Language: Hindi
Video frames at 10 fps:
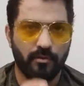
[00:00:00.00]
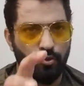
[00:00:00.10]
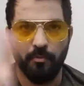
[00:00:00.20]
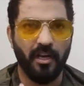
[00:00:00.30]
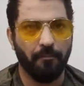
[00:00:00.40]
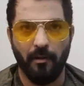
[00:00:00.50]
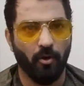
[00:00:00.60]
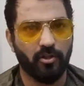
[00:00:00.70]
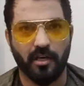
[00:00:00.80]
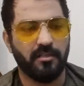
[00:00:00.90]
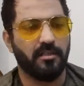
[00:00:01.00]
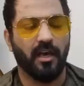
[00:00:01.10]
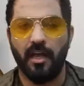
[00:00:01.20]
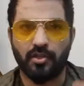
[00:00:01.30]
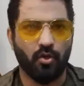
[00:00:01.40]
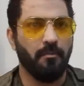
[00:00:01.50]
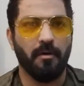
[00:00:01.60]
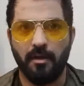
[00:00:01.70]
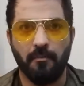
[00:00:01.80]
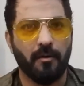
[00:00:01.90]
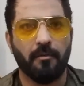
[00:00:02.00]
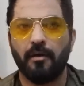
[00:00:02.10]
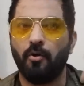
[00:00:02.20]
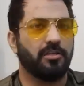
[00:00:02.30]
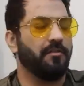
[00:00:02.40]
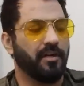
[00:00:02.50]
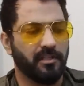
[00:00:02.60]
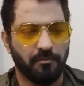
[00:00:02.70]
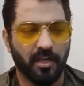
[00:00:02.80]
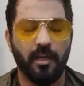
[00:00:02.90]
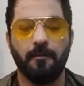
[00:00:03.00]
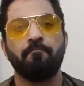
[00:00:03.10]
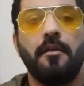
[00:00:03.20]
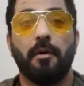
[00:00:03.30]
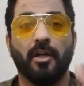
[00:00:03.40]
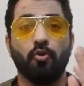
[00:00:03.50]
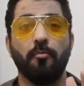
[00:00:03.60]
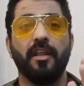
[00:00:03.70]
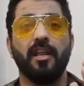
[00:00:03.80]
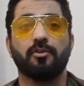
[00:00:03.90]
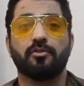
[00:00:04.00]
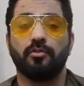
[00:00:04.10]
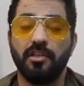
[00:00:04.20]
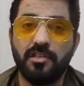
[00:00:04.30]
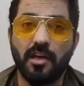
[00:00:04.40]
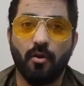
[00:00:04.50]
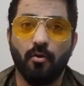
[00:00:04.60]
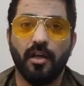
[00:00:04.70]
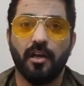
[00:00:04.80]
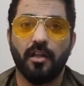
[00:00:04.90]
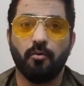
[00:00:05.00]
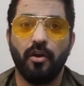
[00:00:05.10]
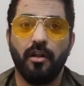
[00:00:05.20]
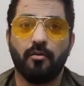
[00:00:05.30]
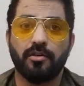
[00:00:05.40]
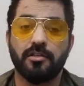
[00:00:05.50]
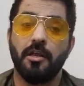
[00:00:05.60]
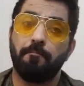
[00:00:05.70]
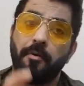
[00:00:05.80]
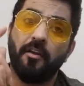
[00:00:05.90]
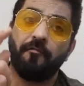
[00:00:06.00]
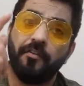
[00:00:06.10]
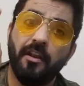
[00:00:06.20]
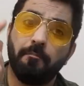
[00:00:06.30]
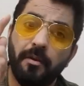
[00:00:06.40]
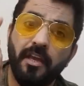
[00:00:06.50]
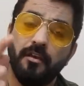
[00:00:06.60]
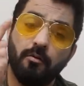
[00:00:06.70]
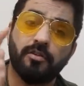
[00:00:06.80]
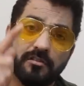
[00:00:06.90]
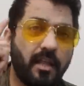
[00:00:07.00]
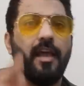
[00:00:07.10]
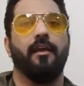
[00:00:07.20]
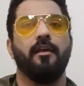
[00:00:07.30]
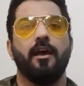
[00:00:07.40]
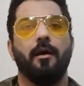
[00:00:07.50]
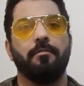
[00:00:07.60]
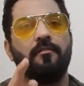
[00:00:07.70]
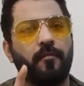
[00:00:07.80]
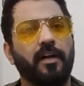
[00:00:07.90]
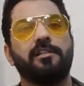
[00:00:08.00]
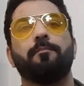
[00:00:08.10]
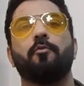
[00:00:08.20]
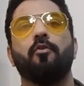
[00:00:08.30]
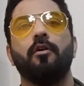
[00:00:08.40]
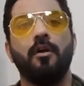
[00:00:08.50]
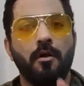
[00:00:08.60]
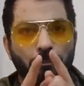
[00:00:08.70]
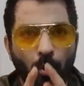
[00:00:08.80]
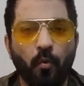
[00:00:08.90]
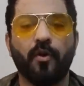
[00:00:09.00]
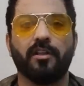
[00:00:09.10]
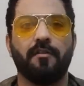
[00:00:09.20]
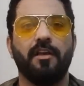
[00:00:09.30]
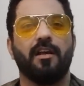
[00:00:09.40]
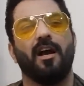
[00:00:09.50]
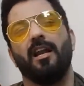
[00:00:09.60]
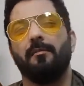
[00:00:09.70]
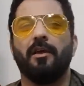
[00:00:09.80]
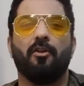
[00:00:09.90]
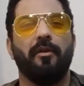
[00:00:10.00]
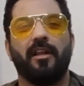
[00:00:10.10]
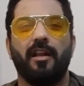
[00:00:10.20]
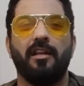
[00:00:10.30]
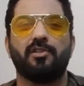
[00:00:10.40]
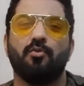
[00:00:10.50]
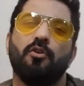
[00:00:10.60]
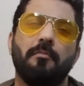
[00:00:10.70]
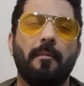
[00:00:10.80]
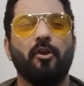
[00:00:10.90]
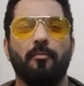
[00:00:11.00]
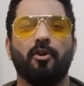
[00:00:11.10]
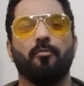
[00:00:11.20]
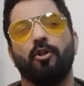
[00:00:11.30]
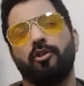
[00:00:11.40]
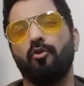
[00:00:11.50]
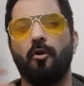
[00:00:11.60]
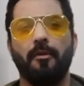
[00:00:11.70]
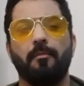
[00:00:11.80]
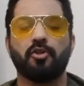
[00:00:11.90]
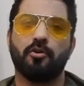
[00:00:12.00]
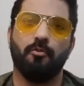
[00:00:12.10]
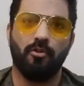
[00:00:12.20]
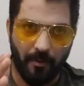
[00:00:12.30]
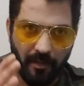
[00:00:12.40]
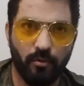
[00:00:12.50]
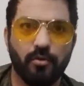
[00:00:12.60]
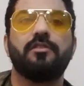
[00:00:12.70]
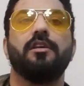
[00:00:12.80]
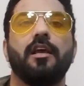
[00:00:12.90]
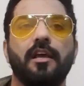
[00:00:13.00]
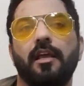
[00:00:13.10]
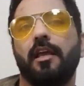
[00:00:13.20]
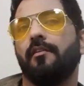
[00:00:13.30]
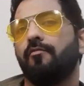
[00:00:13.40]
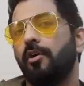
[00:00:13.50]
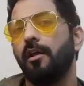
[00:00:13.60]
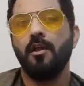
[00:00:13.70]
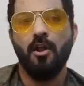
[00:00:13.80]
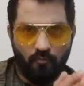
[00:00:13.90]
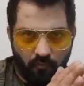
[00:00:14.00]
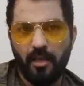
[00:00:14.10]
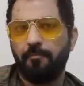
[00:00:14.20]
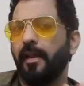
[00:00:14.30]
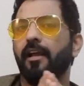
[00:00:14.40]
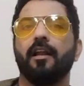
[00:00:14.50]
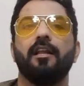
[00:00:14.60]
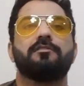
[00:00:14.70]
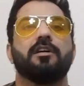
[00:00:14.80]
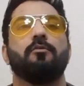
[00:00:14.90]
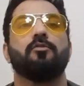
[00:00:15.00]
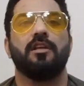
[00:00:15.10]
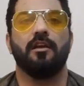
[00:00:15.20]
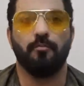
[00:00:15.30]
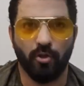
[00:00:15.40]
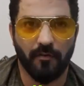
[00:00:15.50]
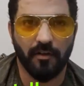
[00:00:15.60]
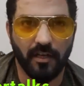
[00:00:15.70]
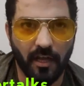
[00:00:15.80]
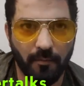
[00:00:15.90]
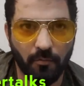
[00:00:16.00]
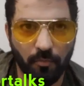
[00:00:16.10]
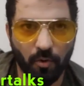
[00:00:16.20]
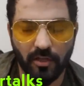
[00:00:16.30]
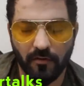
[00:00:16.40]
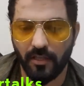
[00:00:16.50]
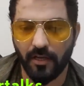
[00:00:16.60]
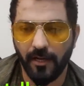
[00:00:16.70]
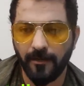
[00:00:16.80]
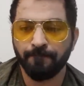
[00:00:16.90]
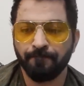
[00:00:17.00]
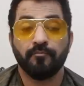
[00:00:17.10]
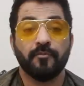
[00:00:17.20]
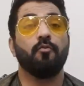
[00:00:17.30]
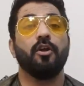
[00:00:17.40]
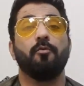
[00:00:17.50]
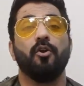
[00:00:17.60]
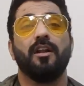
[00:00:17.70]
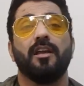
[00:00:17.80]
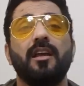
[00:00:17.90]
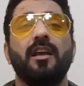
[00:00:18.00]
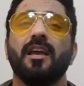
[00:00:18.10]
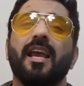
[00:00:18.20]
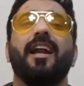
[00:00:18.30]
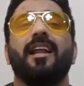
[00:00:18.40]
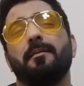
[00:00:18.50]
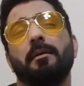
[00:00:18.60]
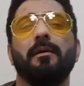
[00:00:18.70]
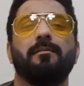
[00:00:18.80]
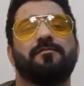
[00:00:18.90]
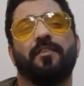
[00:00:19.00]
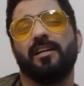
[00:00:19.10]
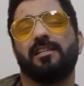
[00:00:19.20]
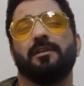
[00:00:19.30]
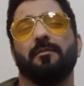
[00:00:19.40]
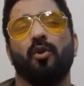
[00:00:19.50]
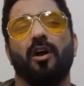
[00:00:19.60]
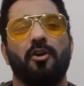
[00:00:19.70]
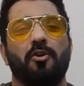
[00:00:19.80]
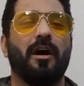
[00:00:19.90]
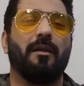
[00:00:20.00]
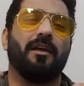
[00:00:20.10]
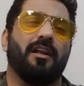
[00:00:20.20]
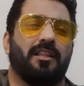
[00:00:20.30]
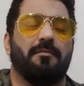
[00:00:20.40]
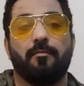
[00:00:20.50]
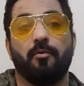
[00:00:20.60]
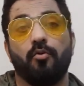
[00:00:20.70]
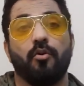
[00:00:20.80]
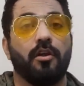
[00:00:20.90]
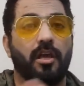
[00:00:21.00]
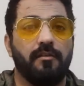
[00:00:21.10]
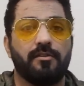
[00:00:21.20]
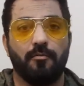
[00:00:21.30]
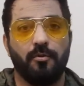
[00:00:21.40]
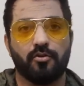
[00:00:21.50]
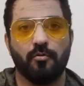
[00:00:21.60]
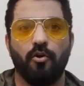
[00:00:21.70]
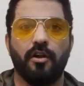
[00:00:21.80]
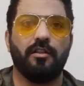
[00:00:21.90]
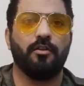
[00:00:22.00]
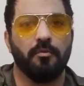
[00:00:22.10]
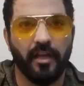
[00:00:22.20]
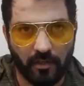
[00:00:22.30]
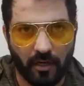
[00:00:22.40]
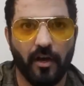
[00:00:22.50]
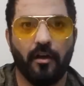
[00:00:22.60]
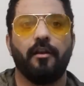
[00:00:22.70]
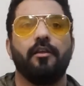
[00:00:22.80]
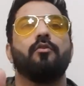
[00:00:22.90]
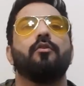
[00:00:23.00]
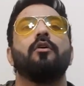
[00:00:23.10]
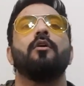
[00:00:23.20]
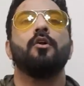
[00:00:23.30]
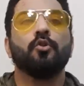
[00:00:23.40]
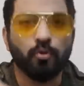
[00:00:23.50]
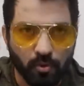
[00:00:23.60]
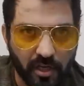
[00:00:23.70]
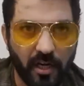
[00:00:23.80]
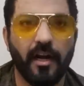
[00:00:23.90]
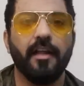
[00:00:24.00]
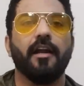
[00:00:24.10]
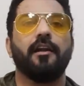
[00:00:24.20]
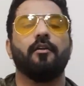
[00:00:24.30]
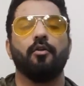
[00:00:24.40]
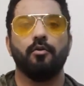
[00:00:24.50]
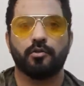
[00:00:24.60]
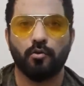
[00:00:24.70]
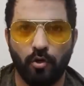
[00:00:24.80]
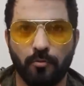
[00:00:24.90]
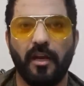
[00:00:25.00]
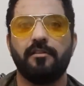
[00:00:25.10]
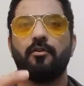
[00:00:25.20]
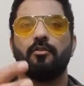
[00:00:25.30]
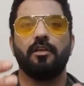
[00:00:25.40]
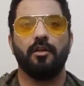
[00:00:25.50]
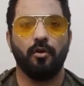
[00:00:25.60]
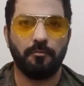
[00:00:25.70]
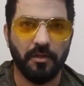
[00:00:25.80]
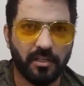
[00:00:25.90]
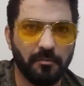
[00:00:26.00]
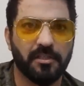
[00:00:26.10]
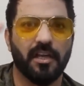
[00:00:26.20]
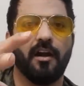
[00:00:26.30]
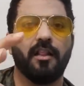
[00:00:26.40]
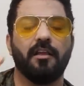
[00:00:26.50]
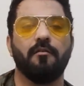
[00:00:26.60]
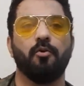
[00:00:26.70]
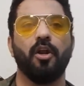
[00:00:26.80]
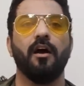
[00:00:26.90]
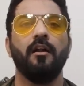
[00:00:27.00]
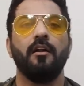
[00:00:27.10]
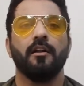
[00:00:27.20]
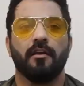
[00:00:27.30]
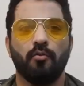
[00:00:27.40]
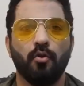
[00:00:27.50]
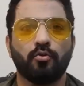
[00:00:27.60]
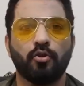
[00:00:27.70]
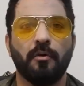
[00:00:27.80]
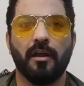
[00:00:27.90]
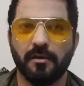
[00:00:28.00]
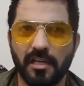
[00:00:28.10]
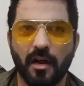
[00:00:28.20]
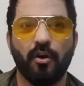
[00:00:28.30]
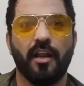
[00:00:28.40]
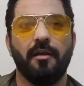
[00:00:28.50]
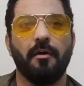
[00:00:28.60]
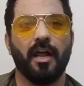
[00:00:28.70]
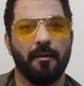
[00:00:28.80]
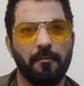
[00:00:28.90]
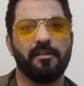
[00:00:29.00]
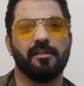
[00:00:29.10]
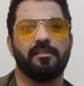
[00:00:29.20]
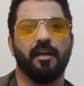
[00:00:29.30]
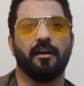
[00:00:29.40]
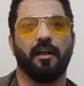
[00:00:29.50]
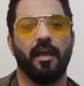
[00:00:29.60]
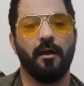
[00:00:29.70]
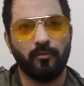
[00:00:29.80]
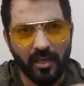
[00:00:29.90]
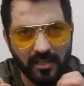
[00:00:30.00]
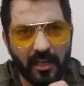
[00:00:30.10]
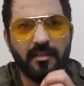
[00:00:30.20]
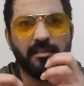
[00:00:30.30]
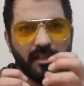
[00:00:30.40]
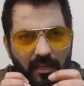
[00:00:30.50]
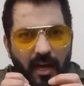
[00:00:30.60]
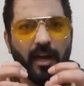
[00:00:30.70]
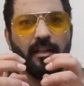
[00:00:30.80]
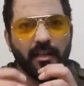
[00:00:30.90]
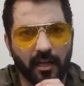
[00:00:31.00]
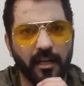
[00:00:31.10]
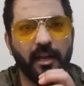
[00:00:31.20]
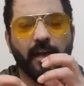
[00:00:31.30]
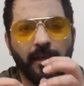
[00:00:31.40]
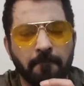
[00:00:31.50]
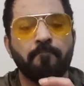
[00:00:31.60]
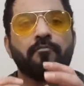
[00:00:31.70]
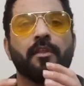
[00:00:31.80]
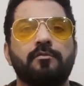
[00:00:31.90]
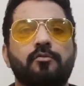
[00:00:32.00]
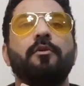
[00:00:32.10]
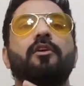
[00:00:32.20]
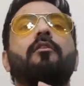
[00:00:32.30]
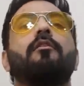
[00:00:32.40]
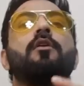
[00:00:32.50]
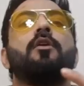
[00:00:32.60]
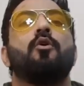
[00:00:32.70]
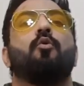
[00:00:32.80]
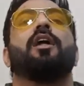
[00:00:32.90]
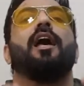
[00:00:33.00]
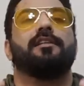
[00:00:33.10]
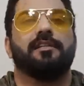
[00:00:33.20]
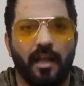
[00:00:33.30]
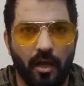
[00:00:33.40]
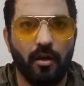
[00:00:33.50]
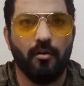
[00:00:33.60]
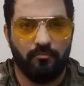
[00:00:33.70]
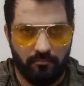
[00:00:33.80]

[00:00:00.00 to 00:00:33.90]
सोमी ने अपना बहुत करेज दिखाया सॉरी मांगी बार बार बहुत अच्छी फ्रेंडशिप दिखाई बाथरूम एरिया में उसको तीन चार लोगों ने गलत बोलने की कोशिश की पर फिर भी उसने अपनी फ्रेंडशिप को प्रूव करते हुए कहा नहीं मैं रोमिल के लिए सुनूंगी मैं भी रोमिल को बोलती हूँ रोमिल भी मुझको बोलता है मेरी दोस्ती है ये है वो है वहीं पर एक अगले चंग में उसने ये बोलता हुआ दिखाया हमको बोलता हुआ दिखाया कि वो ये बोलने लगी कि हाँ ठीक है मैं भी इस फ्रेंडशिप से बोर आ गई हूँ बार बार कितनी बार बोलूँ क्योंकि के वी सुर भी उसको बोल रहे थे तुम एक तरफा कर रही हो तुम उसके लिए डेडिकेटेड हो रही हो उसको कोई तुम्हारी जरूरत नहीं है रोहित पीछे से मसाला डालते हुए बोला कि वो लोग तो तुम्हारा मजाक उड़ा रहे हैं बार अभी मैं जस्ट देख करके आया हूँ तो ये सारी चीज़ें दिखा रही थी कहीं ना कहीं कि सोमी को उठाया जा रहा है